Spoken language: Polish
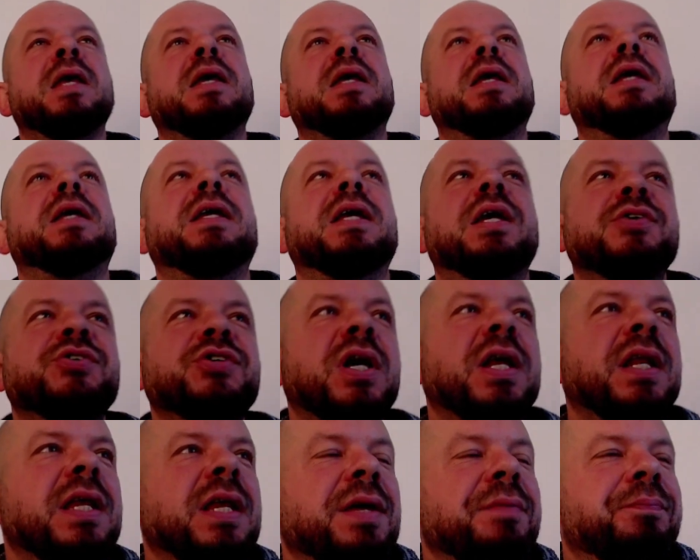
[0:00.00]

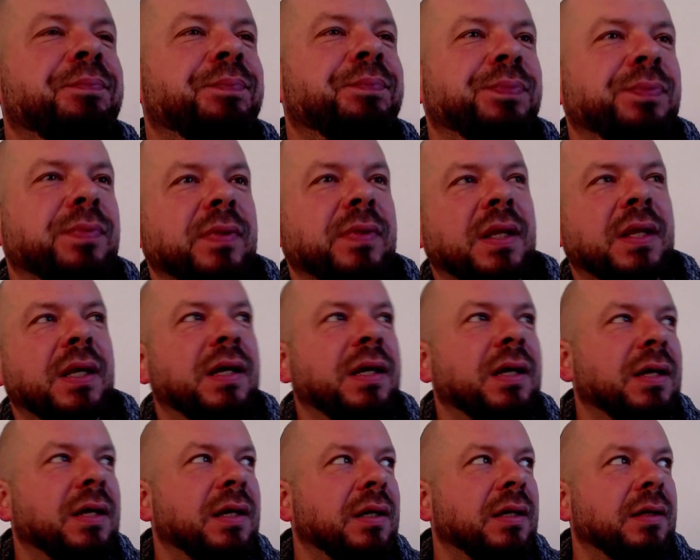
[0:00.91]
Jeżeli
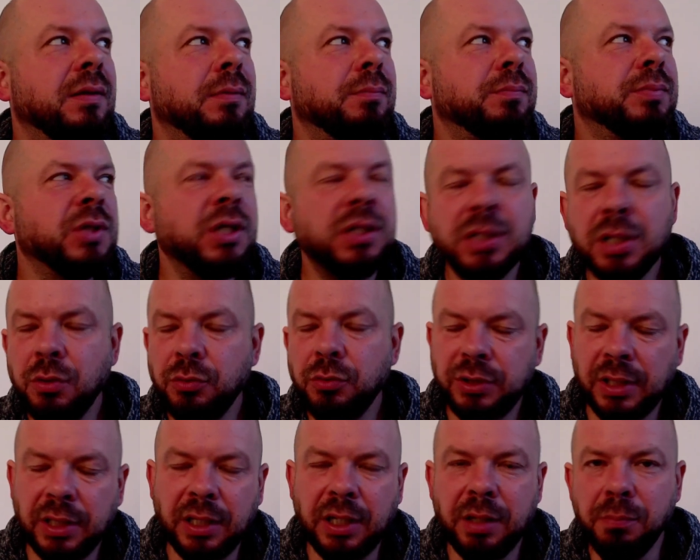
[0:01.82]
yy, przyjdzie już
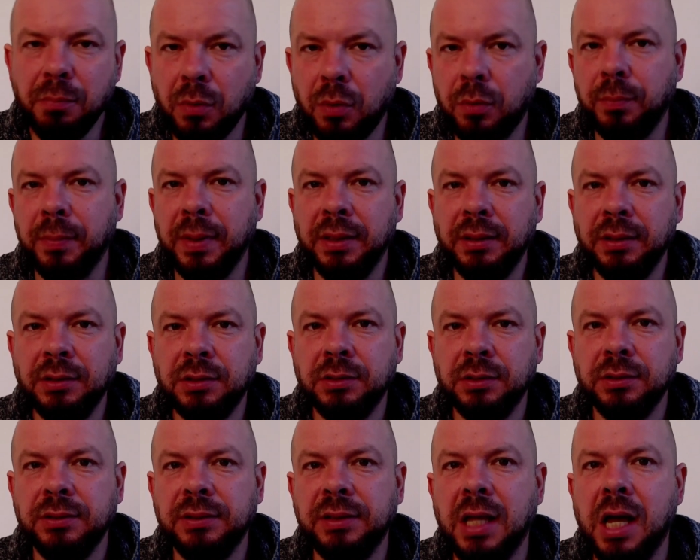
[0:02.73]
taki moment,
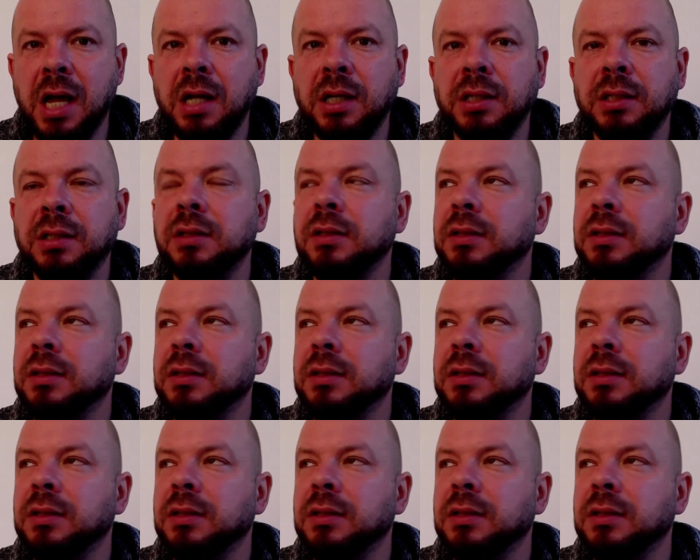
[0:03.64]
tak,